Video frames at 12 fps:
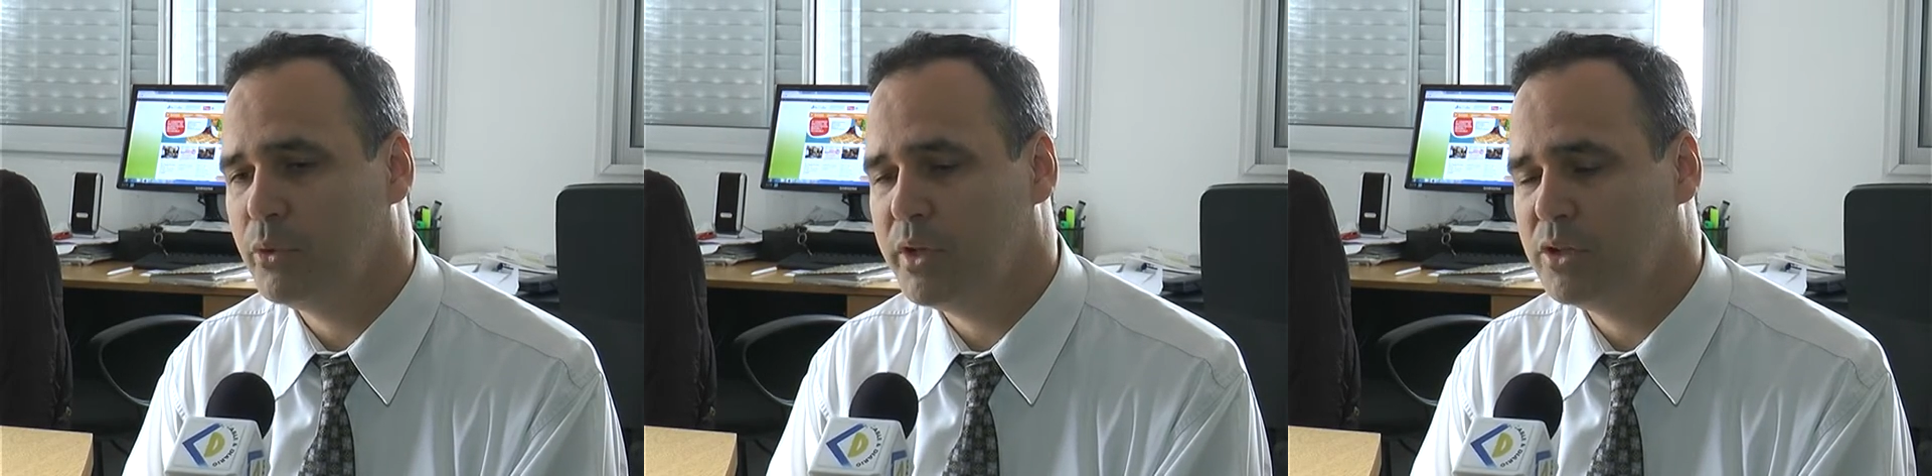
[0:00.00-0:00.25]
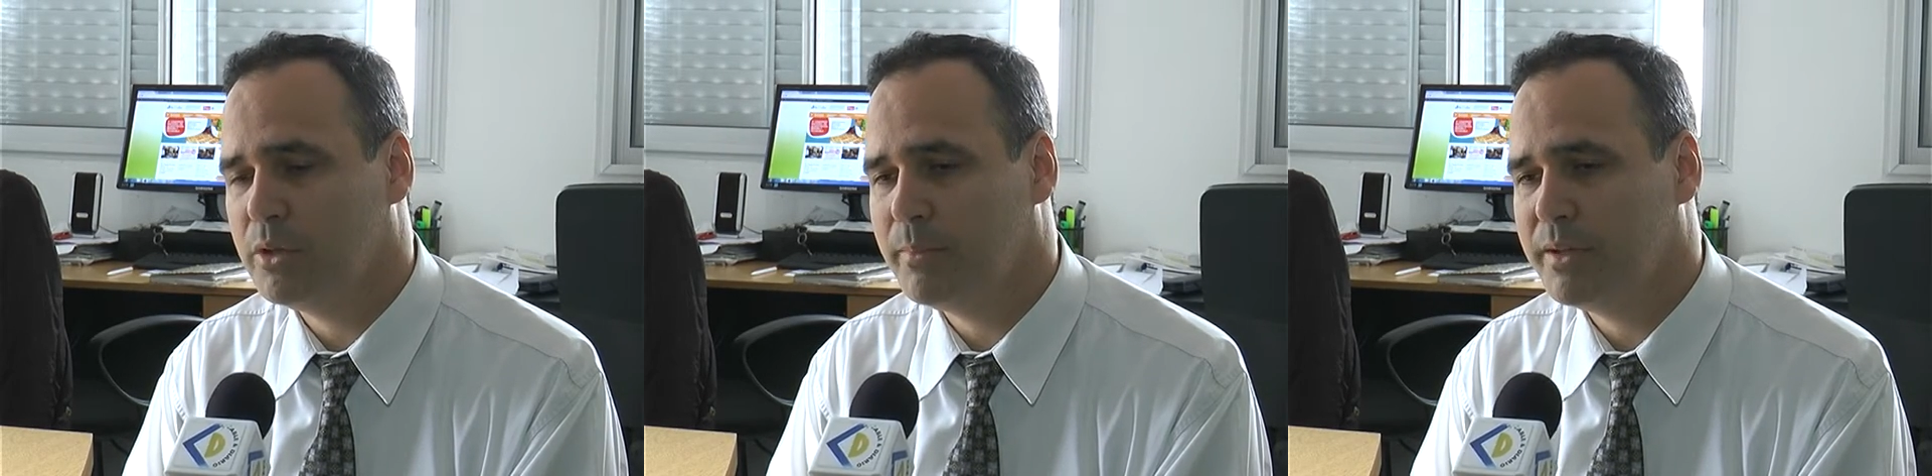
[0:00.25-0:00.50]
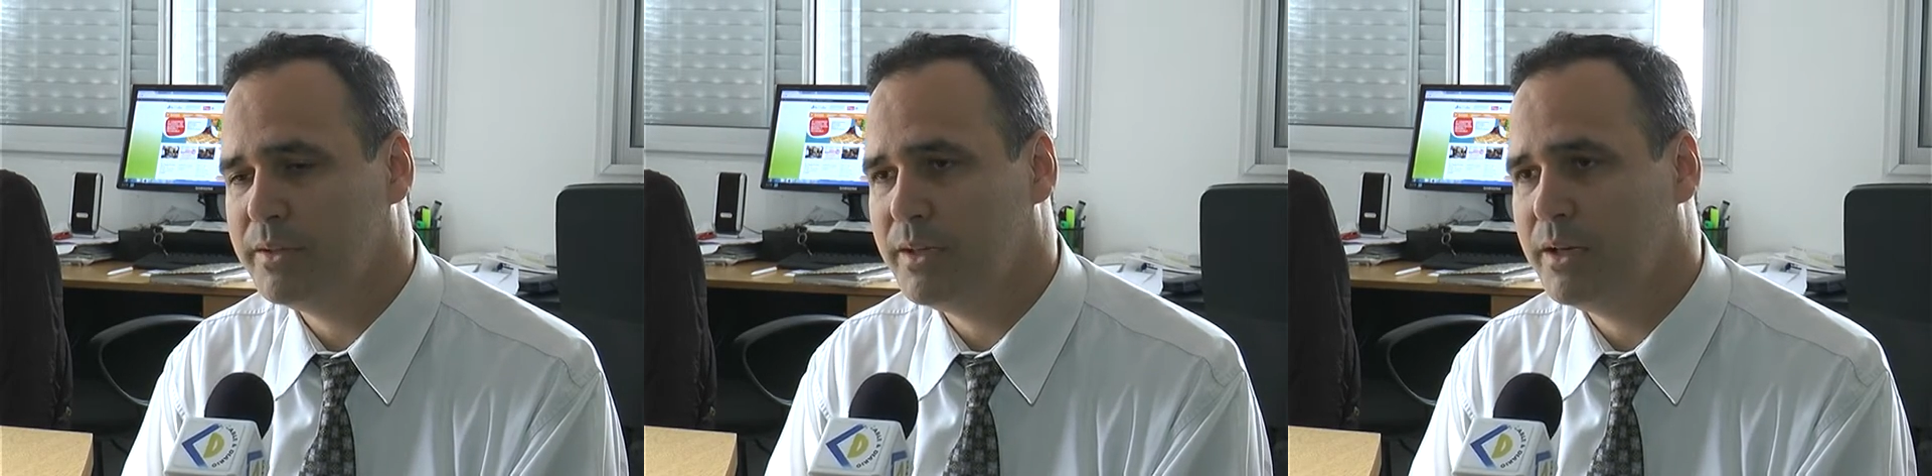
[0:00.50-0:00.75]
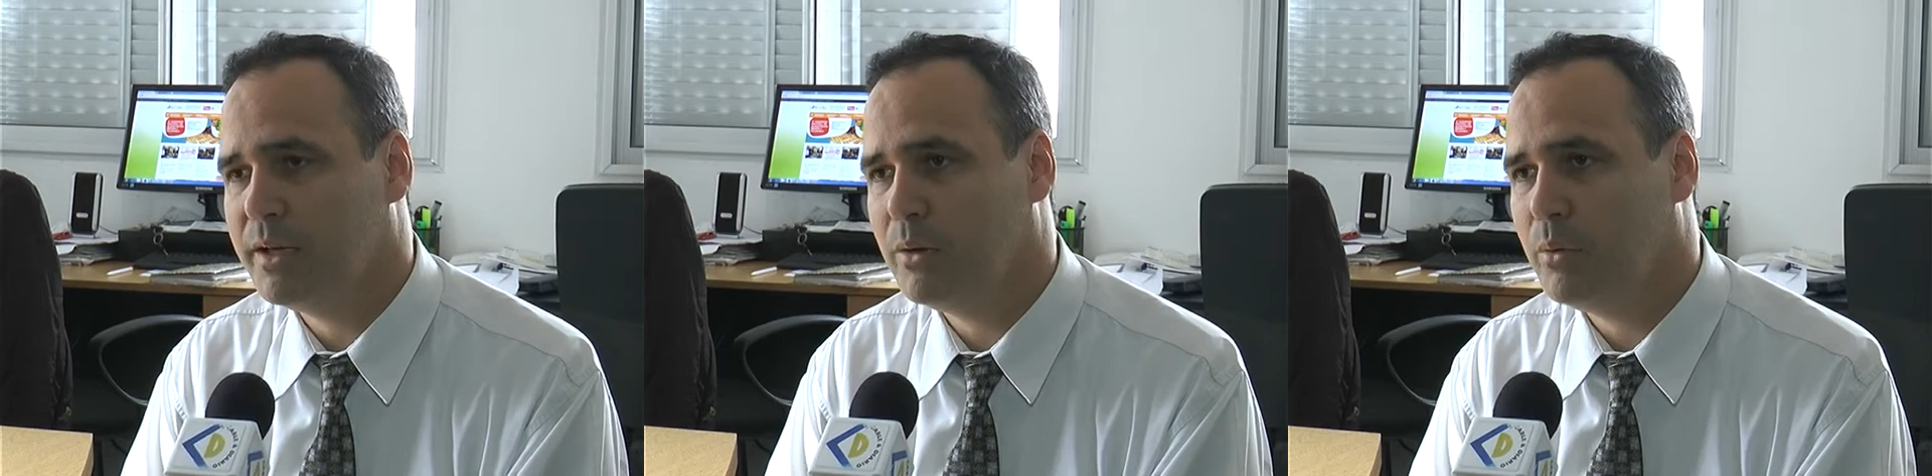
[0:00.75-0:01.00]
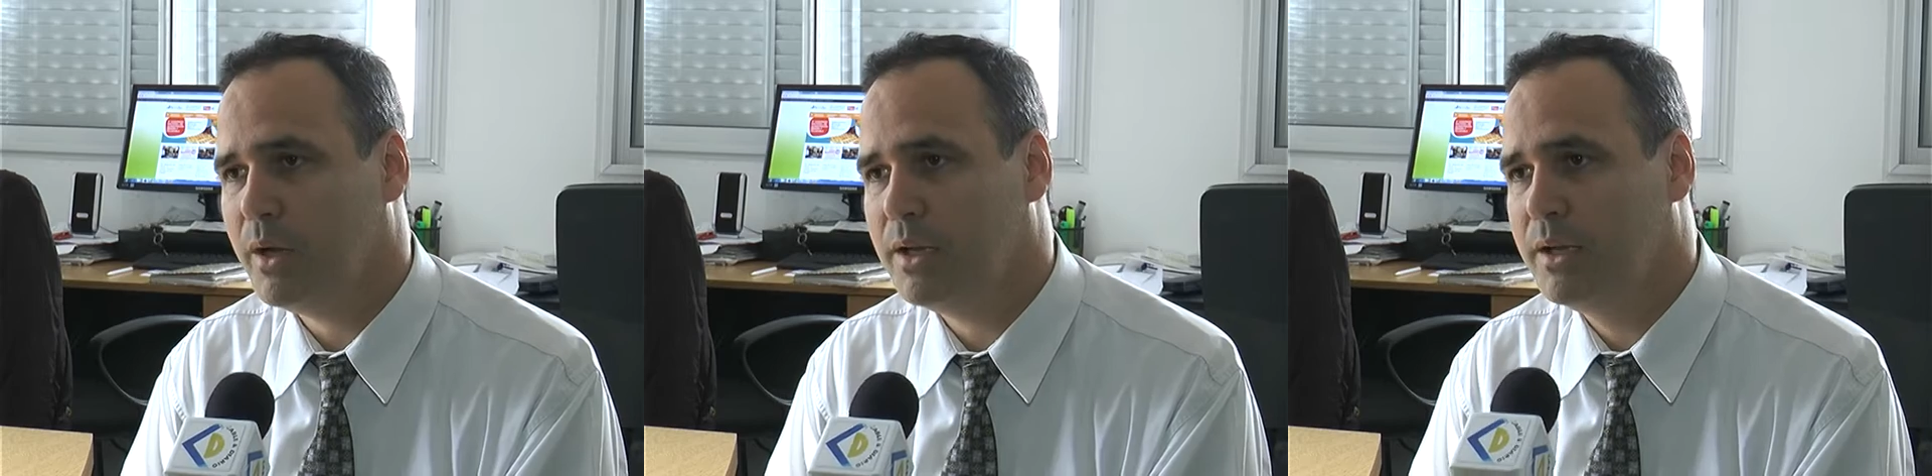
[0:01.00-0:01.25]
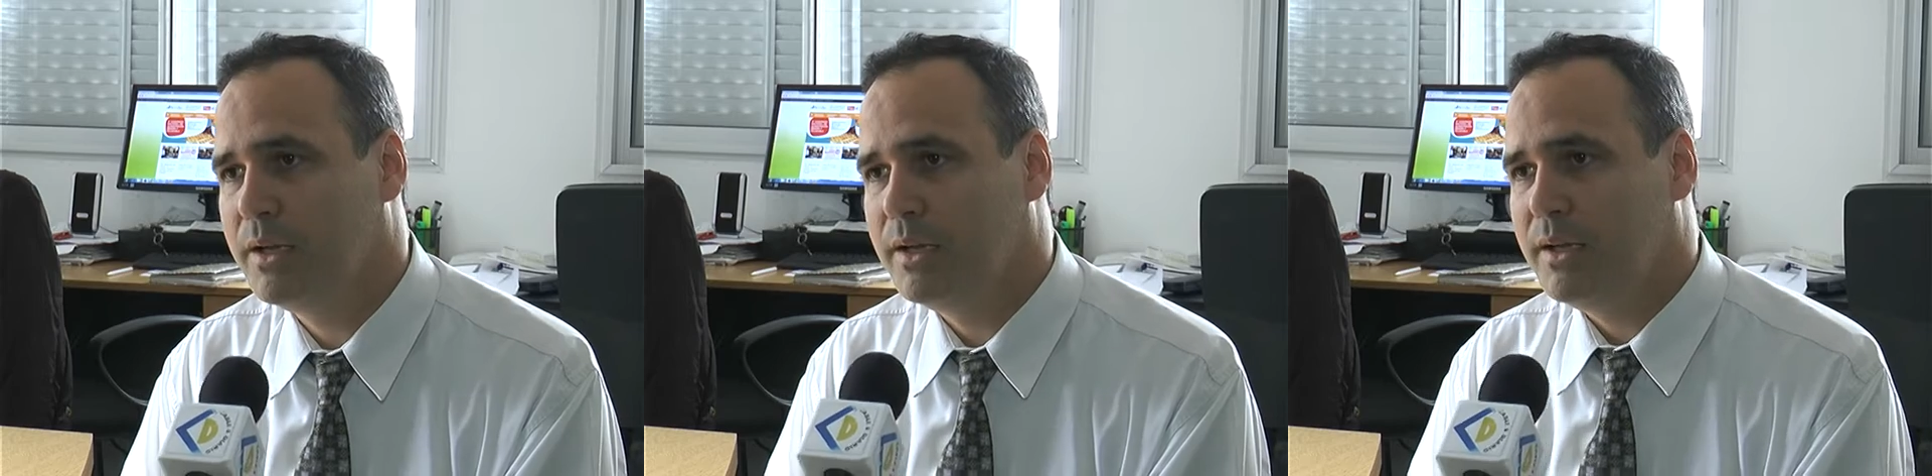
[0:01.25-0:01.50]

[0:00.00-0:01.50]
puré de tomates, en la cual,